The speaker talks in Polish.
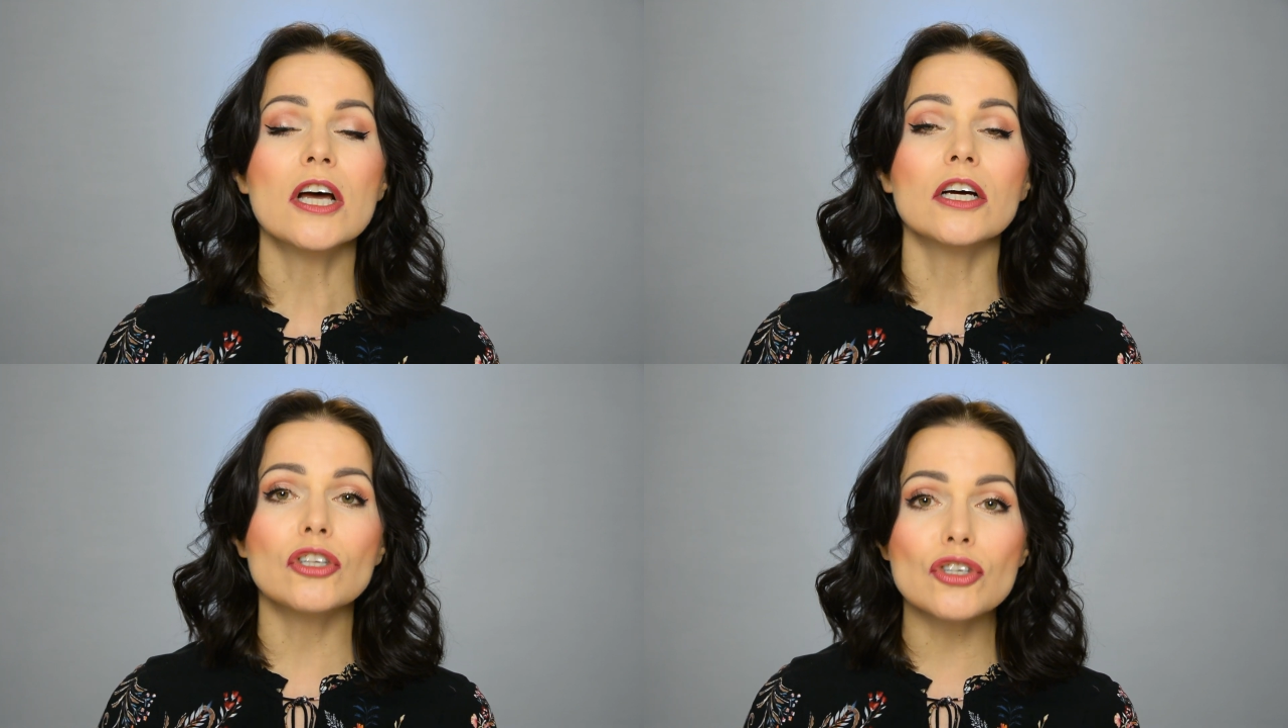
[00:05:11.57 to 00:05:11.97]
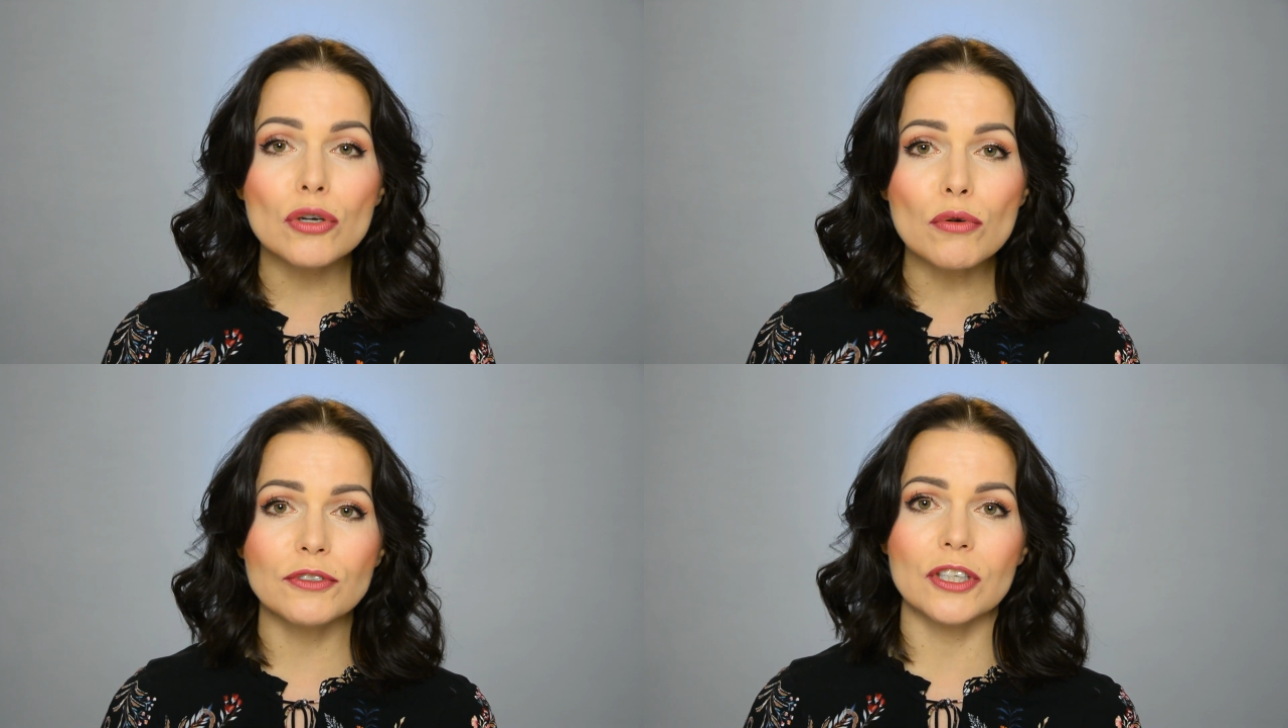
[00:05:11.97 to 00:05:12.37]
gdyż
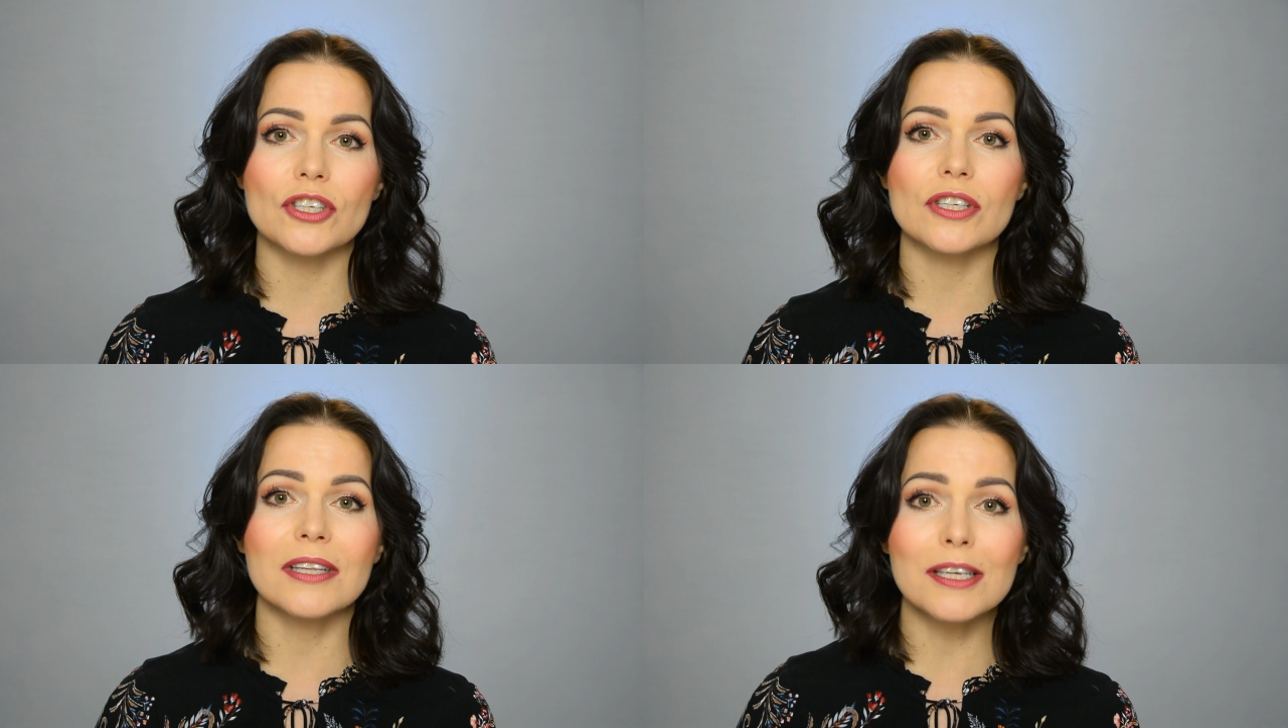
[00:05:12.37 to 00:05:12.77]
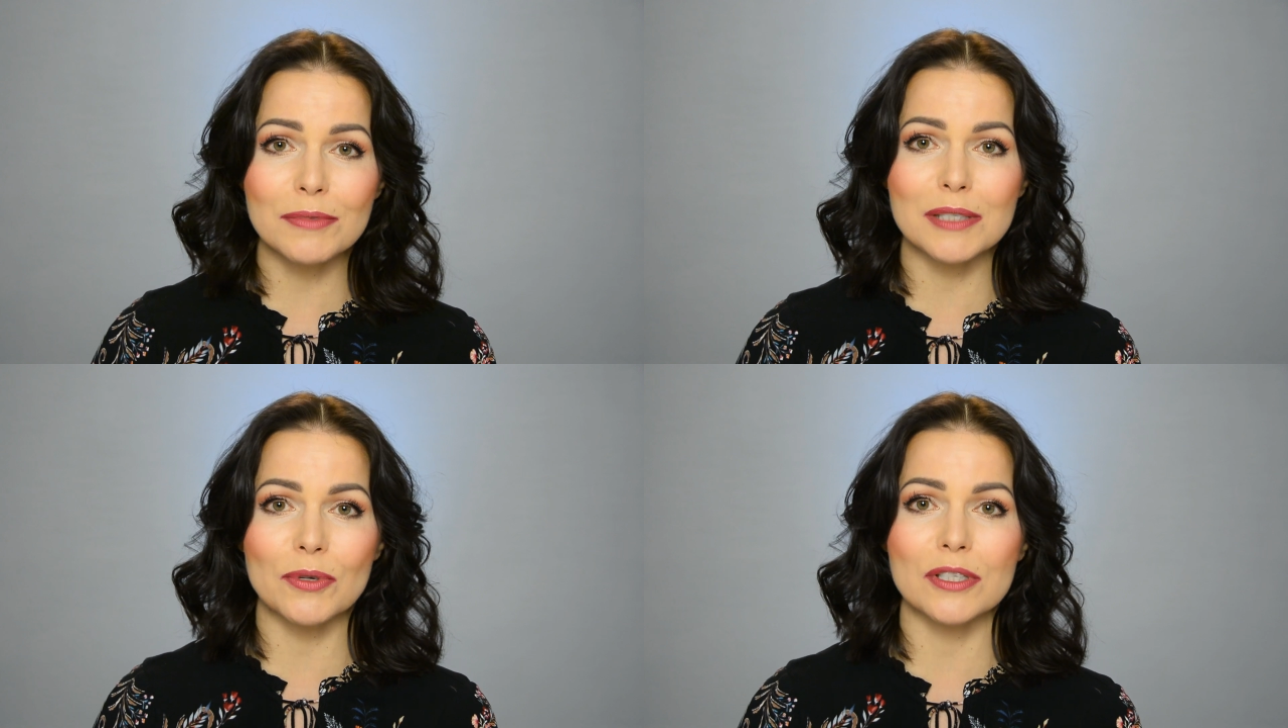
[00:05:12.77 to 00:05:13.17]
również tym
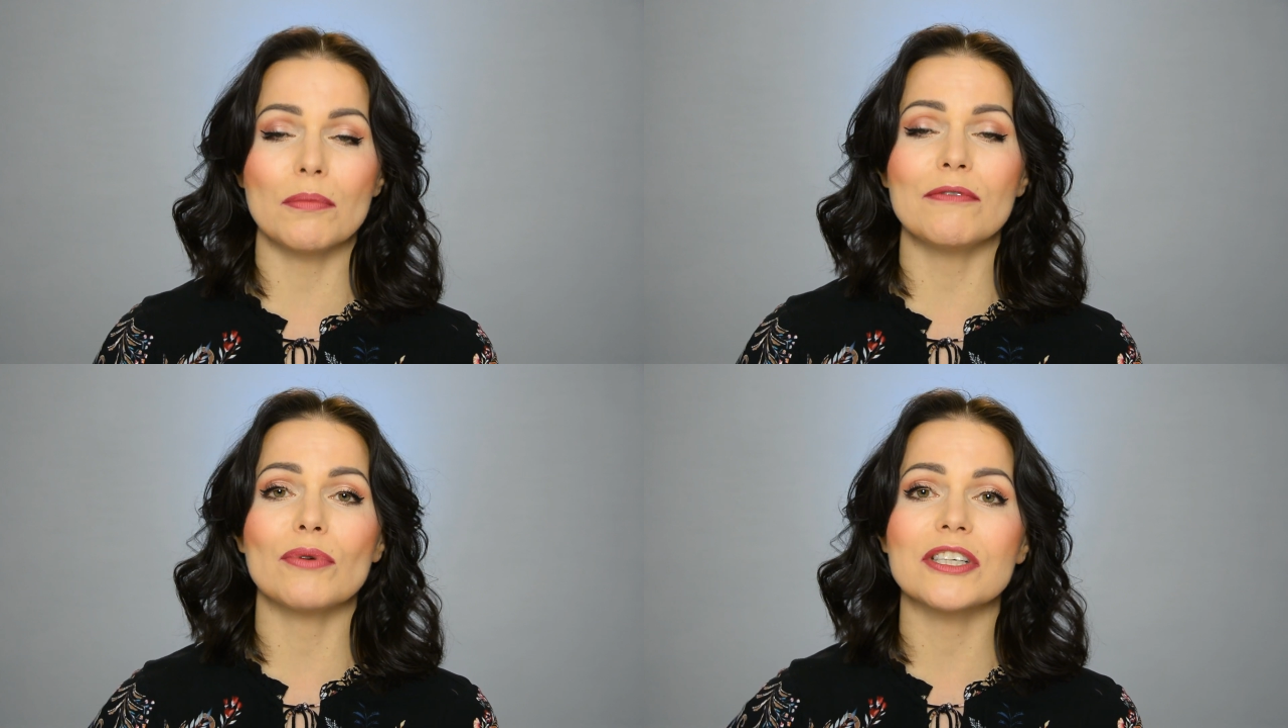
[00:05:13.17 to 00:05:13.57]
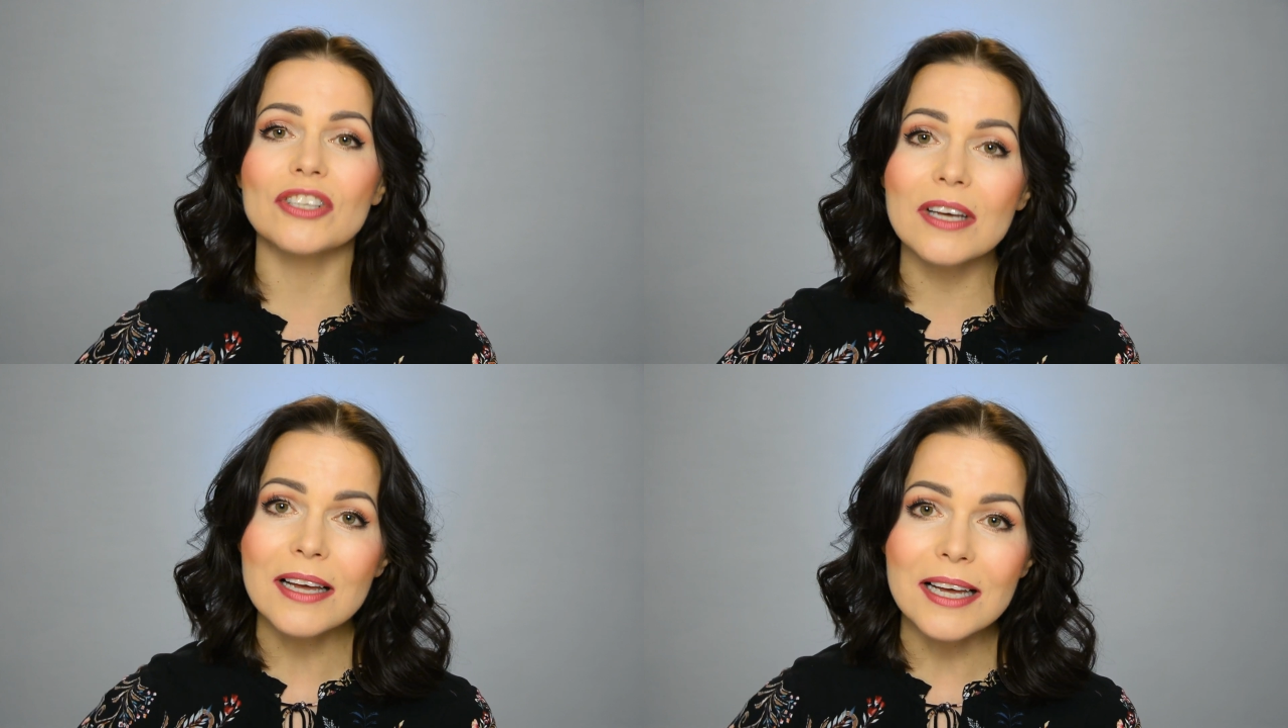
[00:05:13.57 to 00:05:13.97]
sposobem
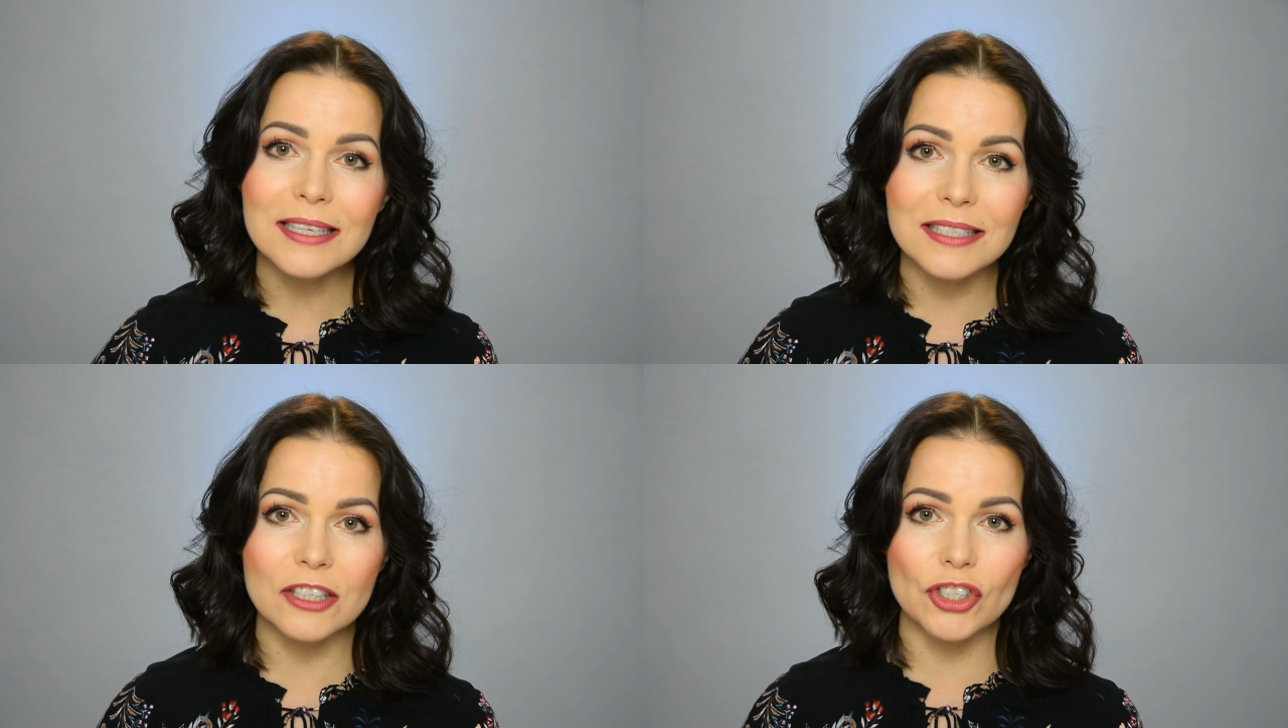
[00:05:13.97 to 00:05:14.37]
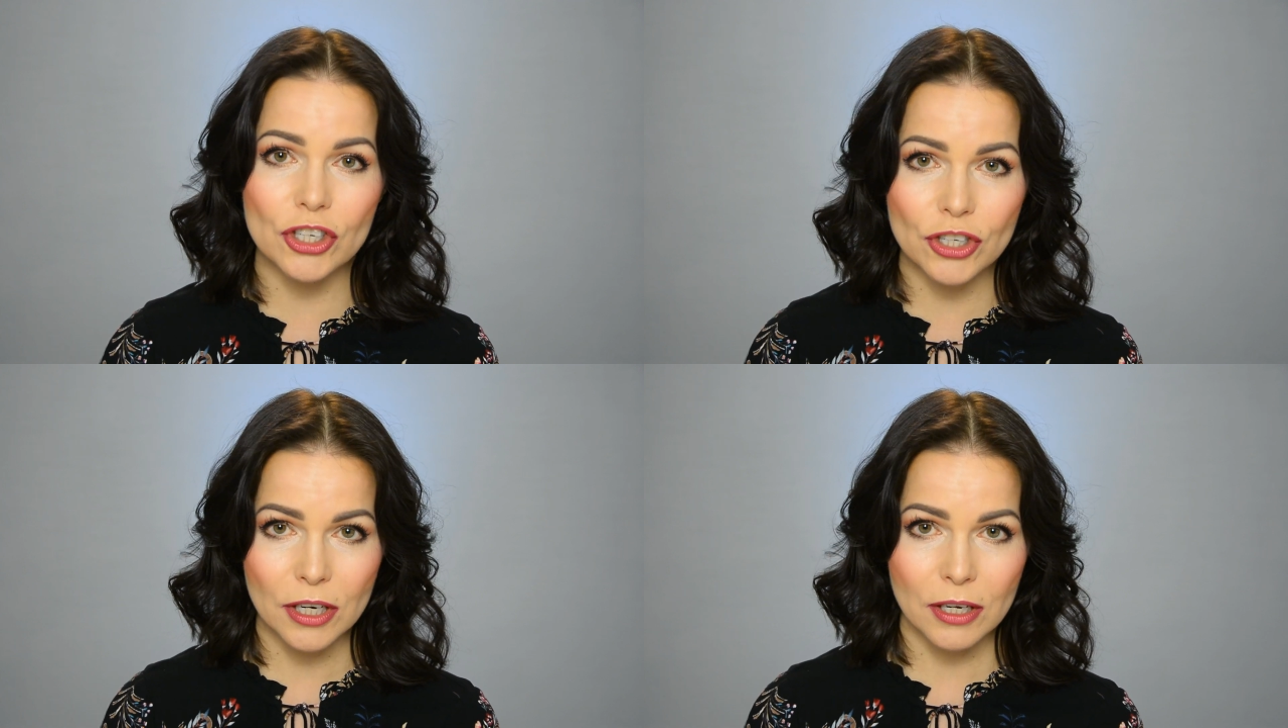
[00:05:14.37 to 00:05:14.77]
właśnie
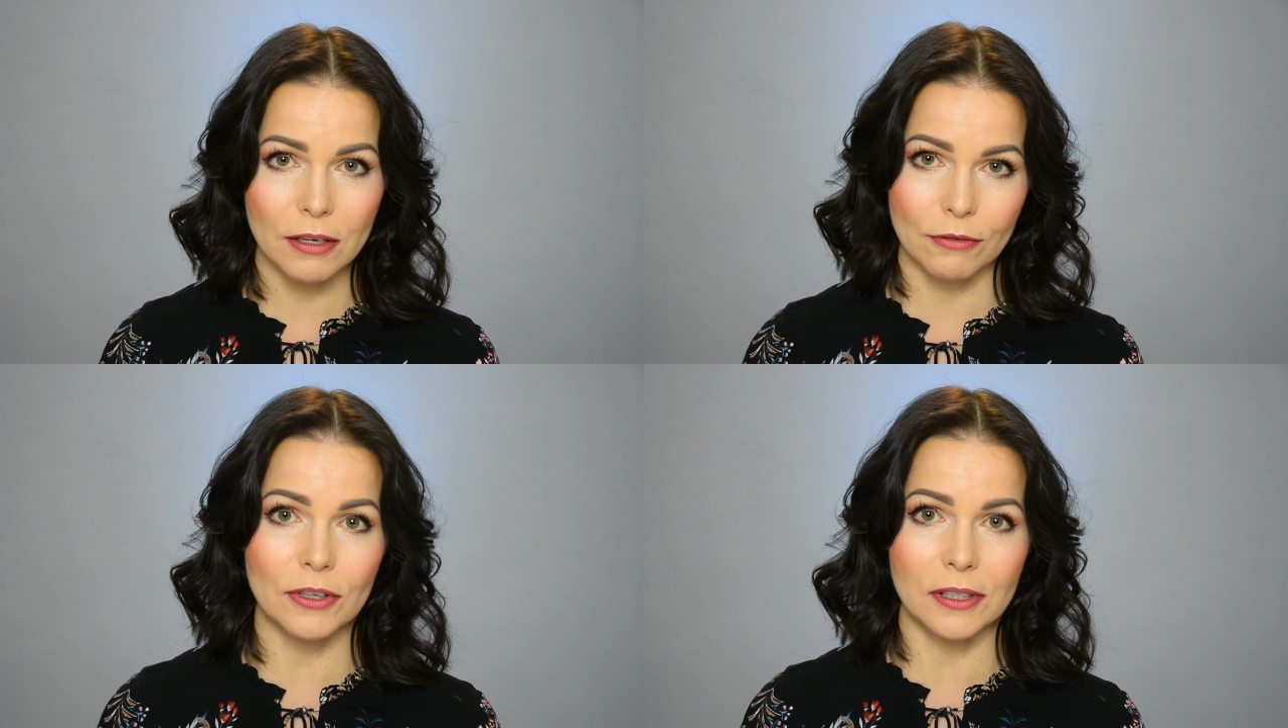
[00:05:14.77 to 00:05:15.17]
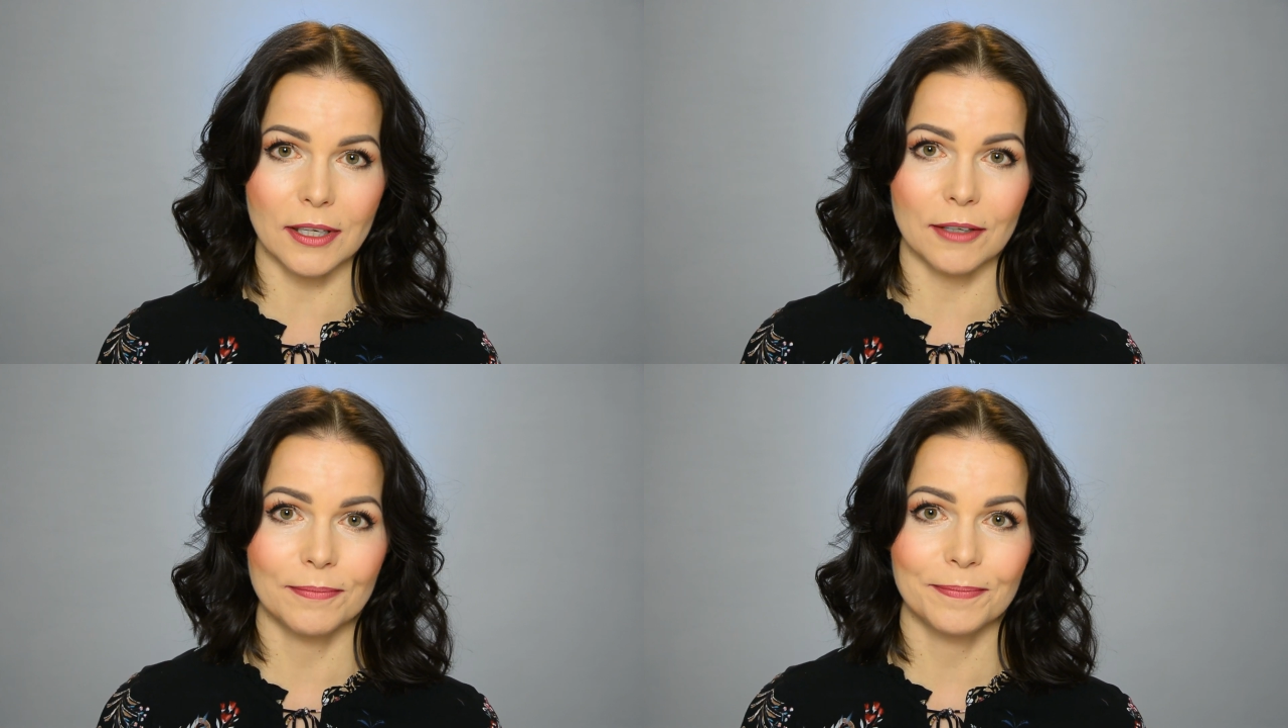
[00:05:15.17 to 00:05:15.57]
zetrzesz filtry.